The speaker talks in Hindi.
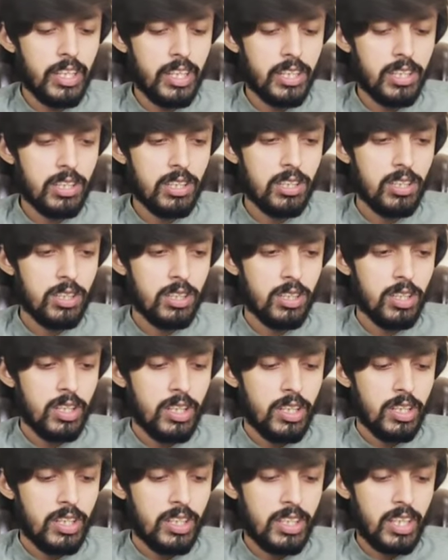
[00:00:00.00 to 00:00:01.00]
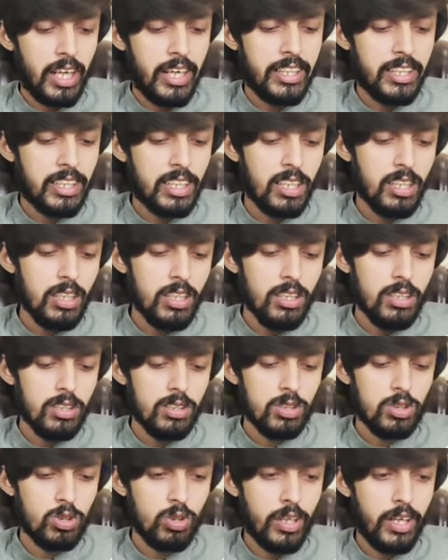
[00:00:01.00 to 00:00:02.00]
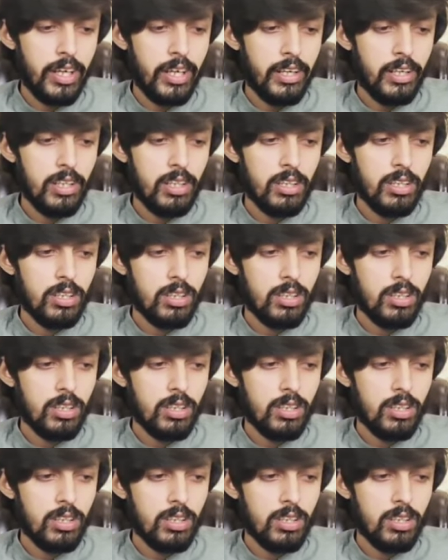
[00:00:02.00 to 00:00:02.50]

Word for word: एक टाइटल जो है